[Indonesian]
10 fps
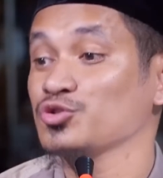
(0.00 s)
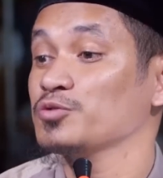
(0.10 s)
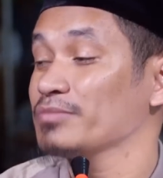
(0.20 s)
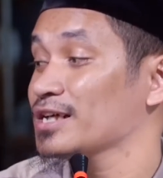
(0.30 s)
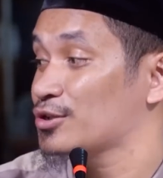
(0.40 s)

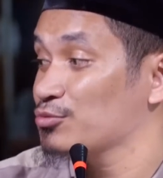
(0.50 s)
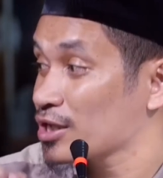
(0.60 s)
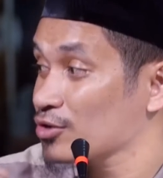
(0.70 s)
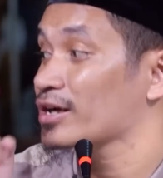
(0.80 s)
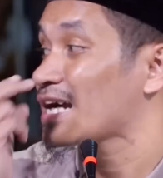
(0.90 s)
Cuma
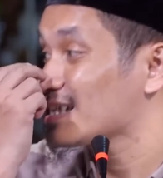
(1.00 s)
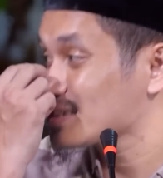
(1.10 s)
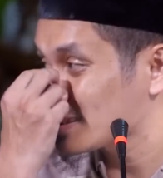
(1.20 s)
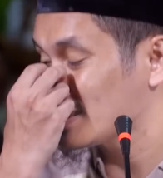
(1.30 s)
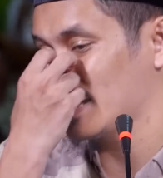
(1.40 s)
dua
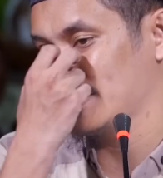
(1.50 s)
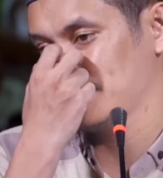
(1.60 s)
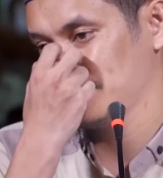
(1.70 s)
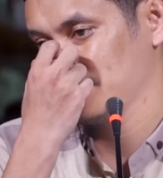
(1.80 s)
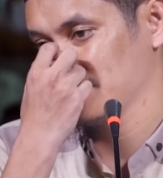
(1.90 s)
rakaat saja.
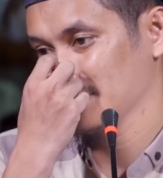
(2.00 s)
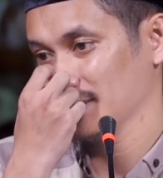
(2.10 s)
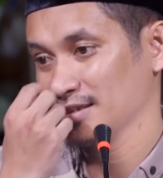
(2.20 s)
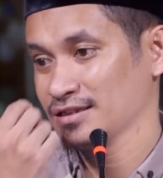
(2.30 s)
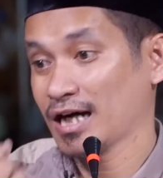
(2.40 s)

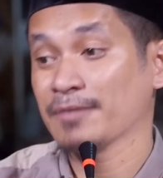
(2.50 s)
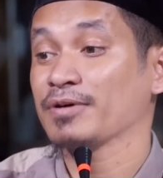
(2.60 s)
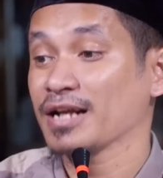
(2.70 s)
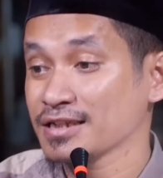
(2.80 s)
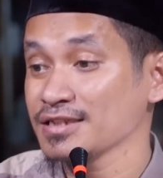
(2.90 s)

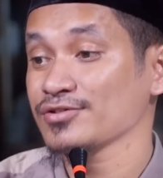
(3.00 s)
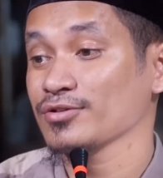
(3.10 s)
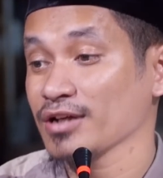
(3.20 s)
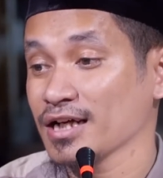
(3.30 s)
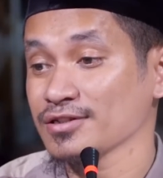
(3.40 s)
Apalagi
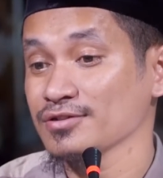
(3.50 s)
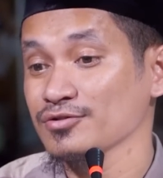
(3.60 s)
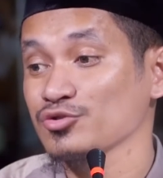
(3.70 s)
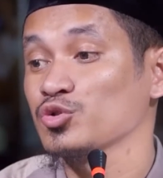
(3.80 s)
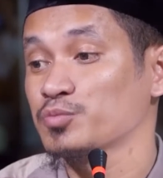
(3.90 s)

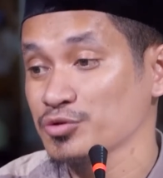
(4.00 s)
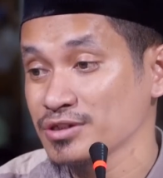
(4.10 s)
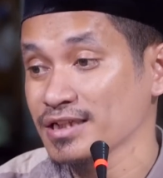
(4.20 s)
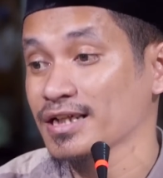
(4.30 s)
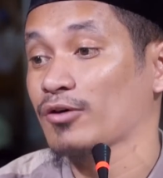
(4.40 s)
sholat
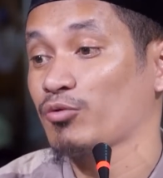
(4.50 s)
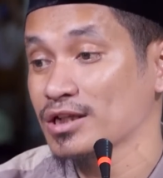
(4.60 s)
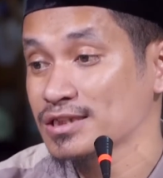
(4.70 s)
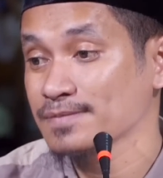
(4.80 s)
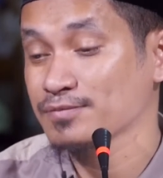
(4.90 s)
subuhnya yang
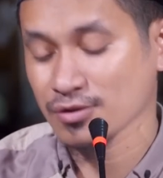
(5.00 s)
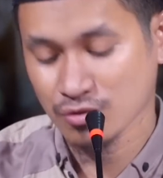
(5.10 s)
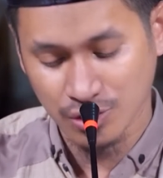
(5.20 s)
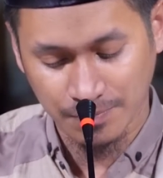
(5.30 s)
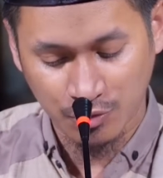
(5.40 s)
wajib
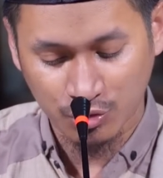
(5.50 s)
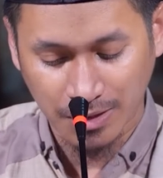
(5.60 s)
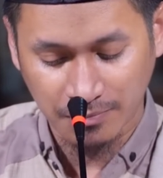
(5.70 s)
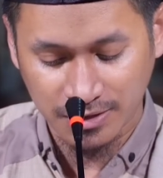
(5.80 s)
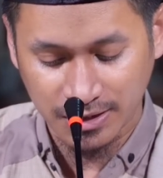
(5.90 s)
tentu lebih
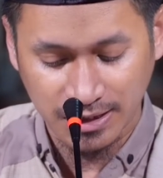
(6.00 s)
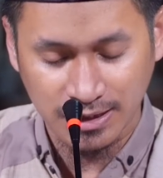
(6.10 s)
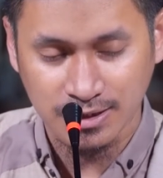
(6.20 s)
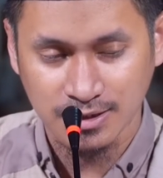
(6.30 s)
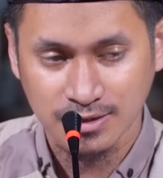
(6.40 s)
utama
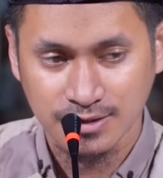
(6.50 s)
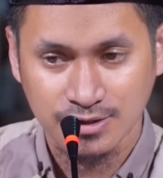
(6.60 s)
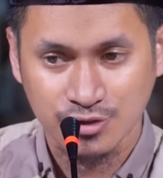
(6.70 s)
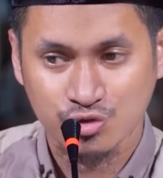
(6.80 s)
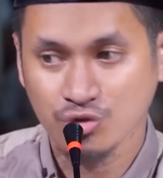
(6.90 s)
dari
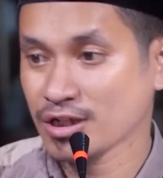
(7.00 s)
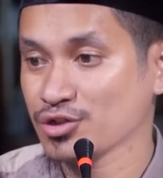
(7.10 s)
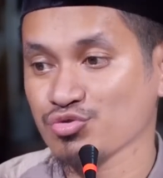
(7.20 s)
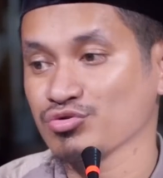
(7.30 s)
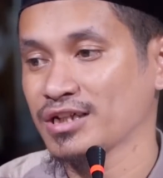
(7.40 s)

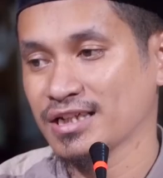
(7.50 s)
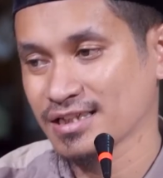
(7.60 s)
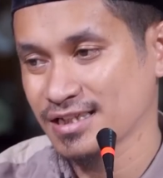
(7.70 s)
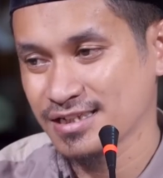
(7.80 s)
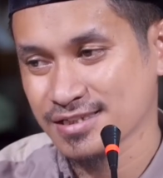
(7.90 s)
sholat sunnah
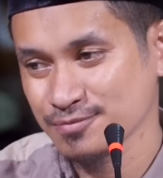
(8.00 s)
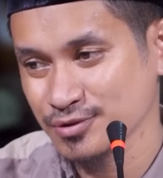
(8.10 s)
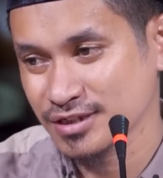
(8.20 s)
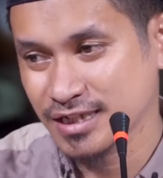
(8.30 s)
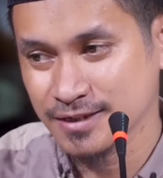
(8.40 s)
yang tadi
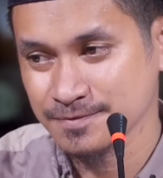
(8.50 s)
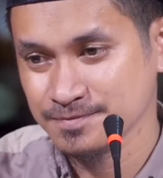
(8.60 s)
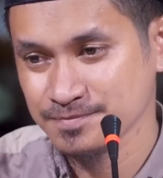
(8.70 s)
disebutkan.